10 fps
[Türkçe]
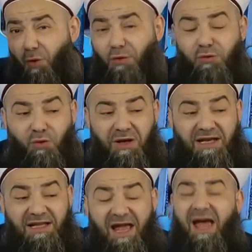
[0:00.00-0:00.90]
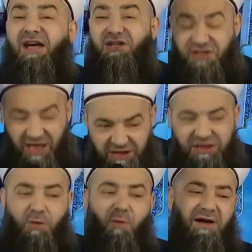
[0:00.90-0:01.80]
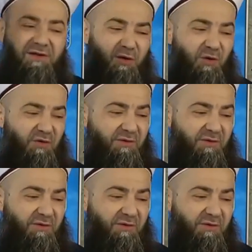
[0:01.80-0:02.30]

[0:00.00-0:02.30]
öldürülene de şehitlik var diyor.